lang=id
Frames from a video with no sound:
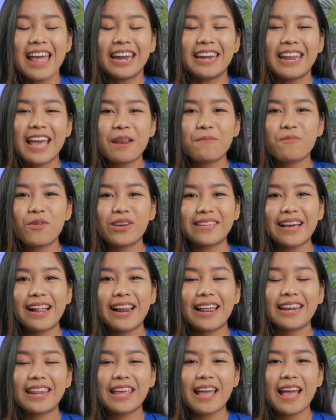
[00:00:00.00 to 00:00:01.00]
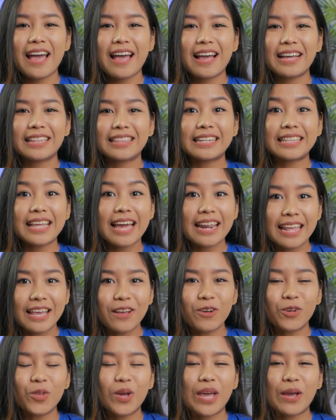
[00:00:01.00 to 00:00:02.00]
Dan buat kalian yang
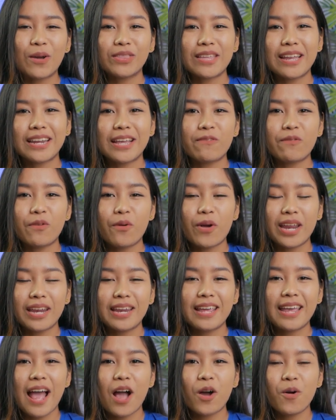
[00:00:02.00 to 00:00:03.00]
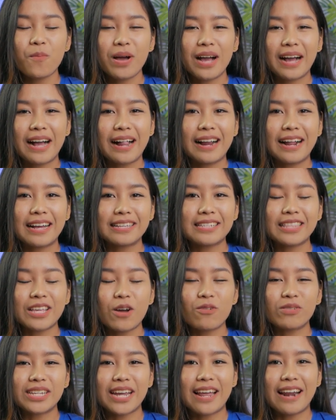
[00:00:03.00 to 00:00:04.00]
tertarik untuk ikutan giveaway ini, aku bakal kasih
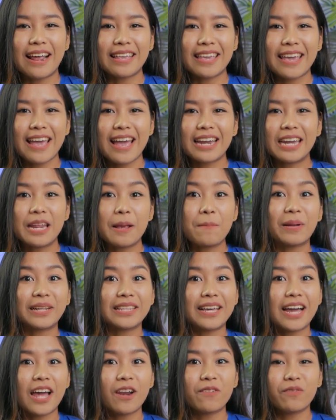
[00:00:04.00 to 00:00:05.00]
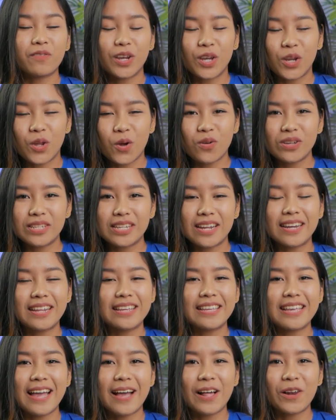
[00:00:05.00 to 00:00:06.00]
tahu caranya di pertengahan video.
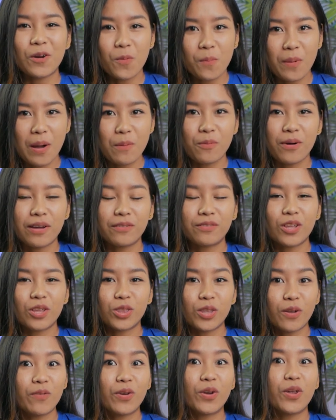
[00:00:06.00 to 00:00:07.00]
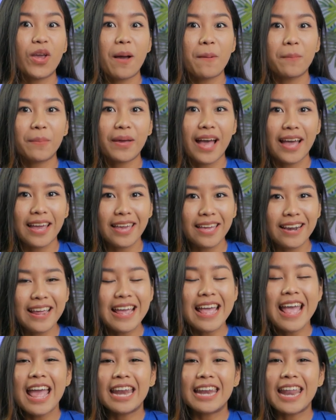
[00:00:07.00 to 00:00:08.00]
Jadi jangan lupa buat tonton video yang sampai akhir
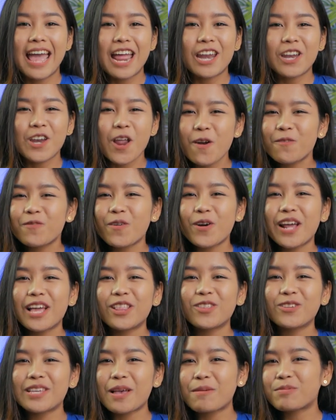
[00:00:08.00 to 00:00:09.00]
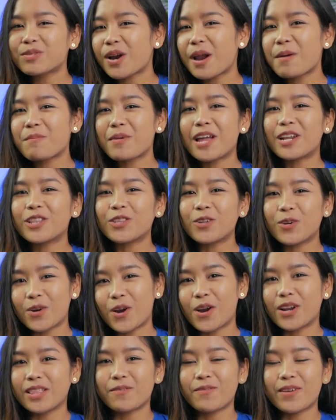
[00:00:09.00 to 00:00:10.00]
dan don't forget to subscribe and
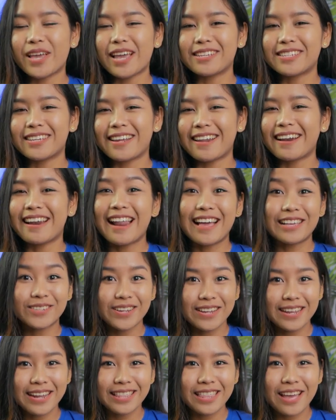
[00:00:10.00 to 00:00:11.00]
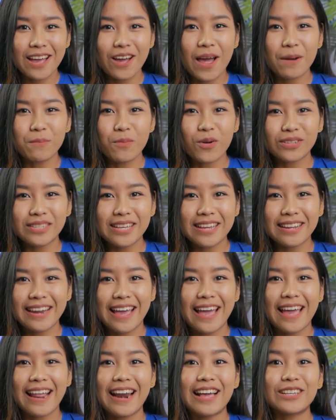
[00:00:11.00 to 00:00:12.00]
turn on notification. Langsung aja kita
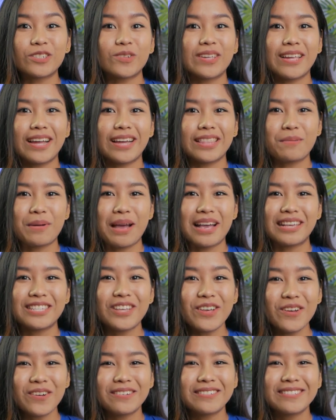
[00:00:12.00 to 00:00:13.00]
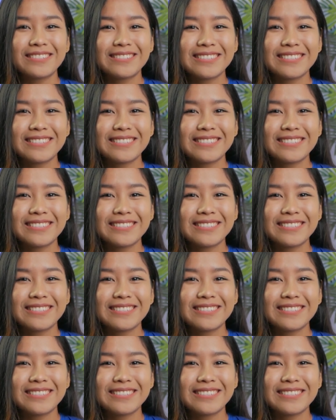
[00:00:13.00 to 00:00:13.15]
unboxing dan langsung aja kita bahas yuk.